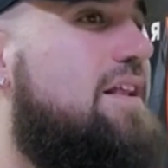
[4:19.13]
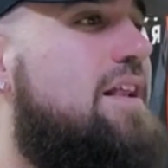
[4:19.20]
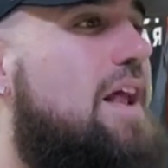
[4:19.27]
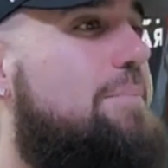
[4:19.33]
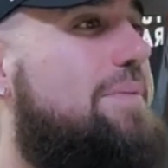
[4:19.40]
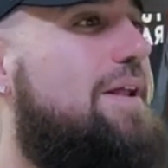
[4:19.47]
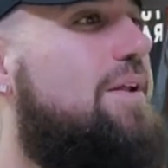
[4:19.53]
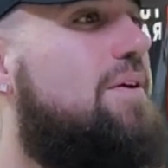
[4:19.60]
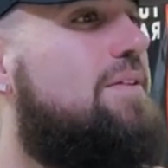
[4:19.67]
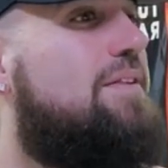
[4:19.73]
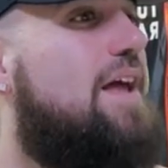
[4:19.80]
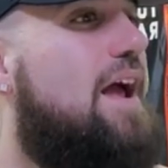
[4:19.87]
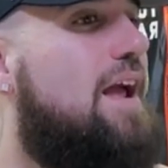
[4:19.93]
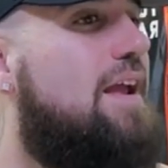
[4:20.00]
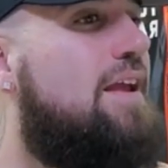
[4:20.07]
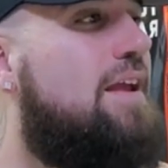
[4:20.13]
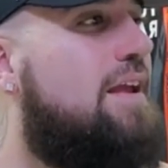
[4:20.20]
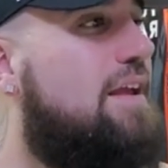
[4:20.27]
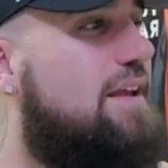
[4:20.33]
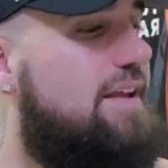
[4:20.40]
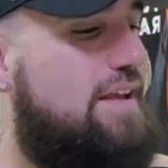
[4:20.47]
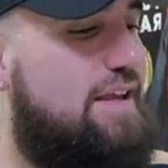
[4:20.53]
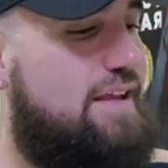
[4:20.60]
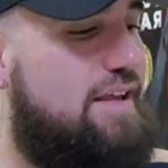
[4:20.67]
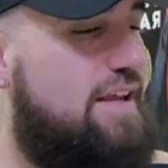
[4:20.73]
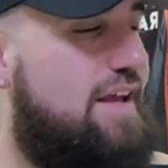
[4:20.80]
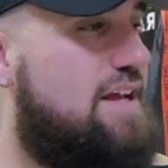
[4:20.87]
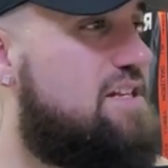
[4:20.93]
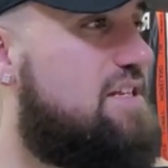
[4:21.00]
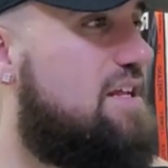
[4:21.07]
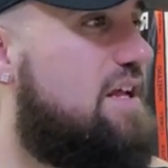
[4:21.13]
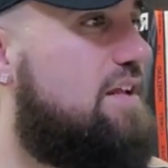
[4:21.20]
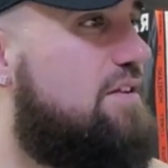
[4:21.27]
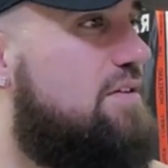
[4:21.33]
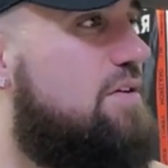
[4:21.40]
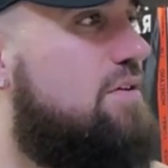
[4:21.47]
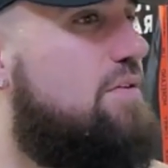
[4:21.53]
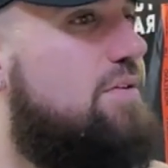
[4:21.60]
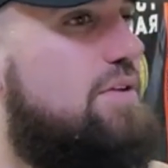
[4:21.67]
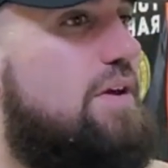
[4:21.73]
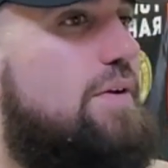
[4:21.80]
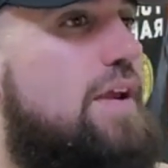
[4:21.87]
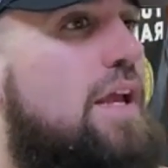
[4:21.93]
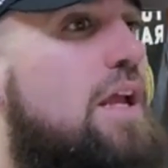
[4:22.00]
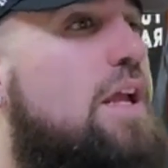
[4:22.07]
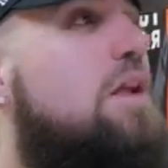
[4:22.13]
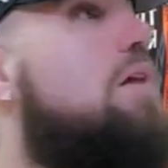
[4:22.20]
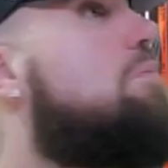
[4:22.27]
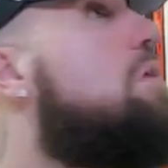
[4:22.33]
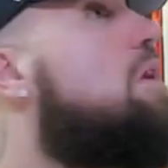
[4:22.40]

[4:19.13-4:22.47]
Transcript: tiene la pelota ahí y hace todo de vino